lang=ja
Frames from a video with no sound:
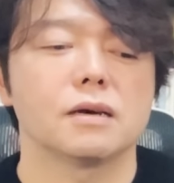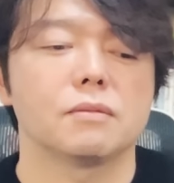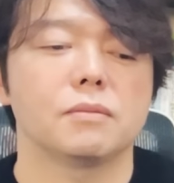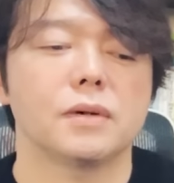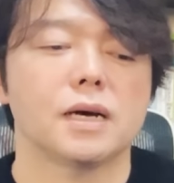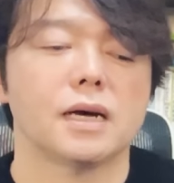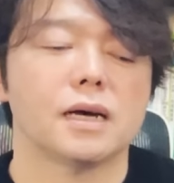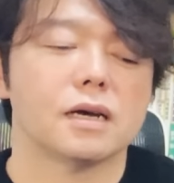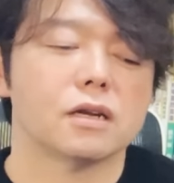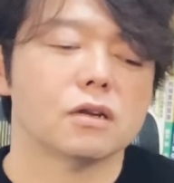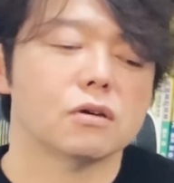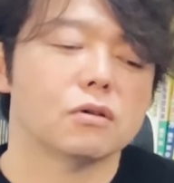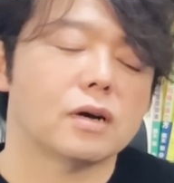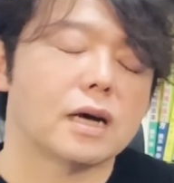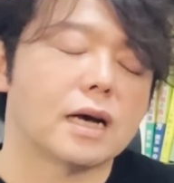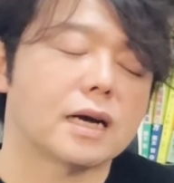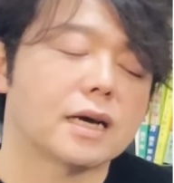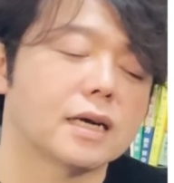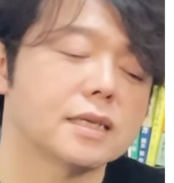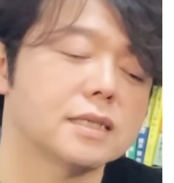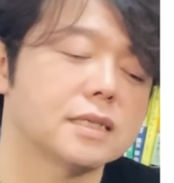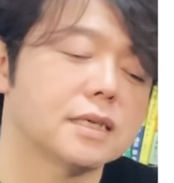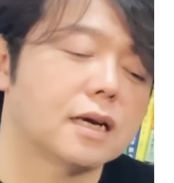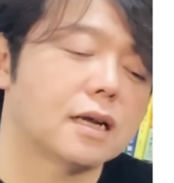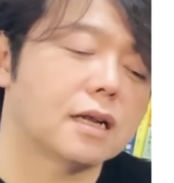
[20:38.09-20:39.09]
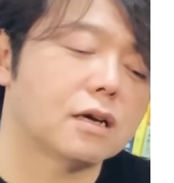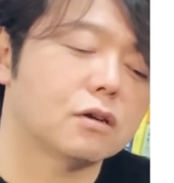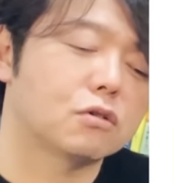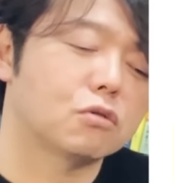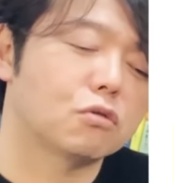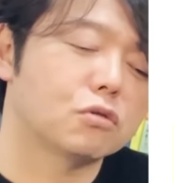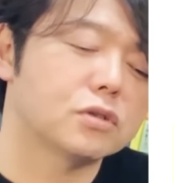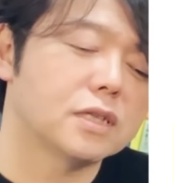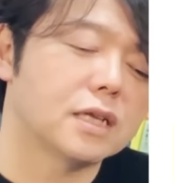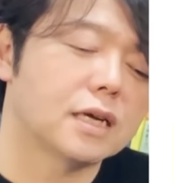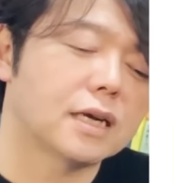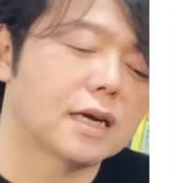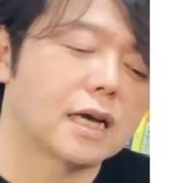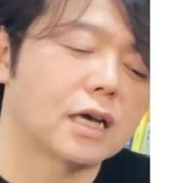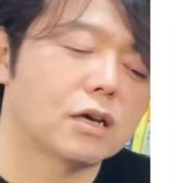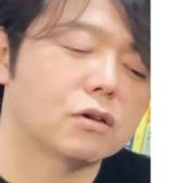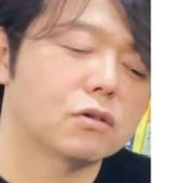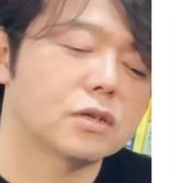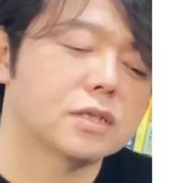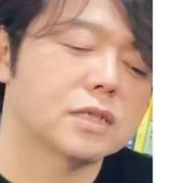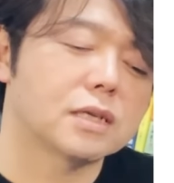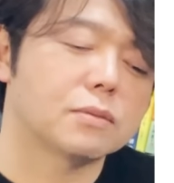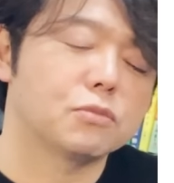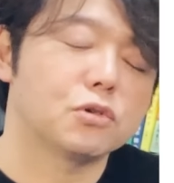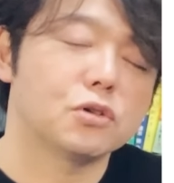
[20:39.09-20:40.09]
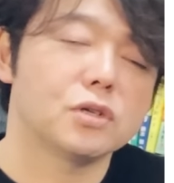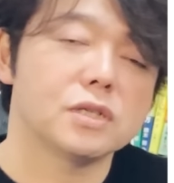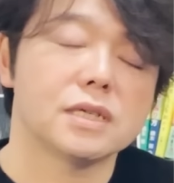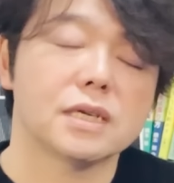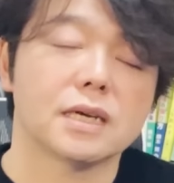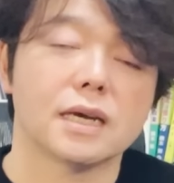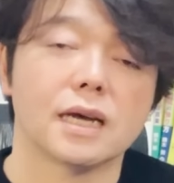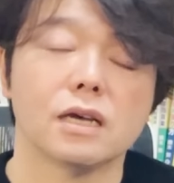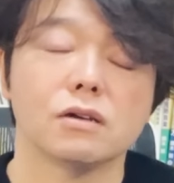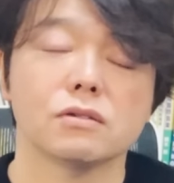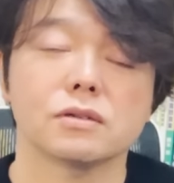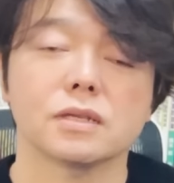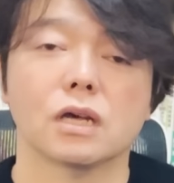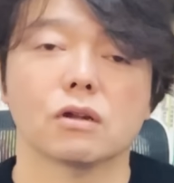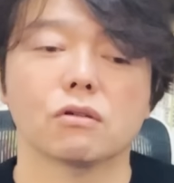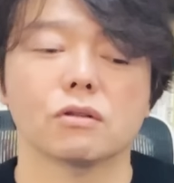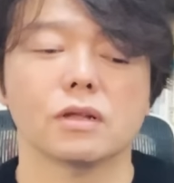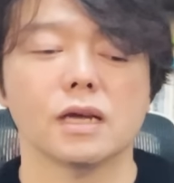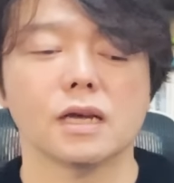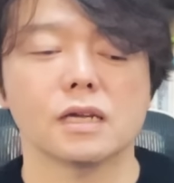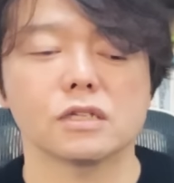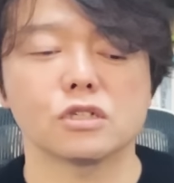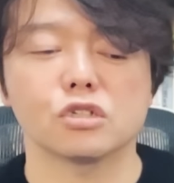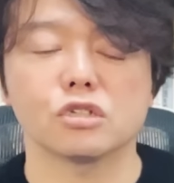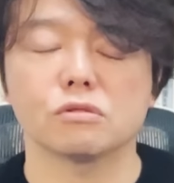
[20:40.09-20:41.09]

まあ、あの、赤字から黒字に回復した V 字回復なので、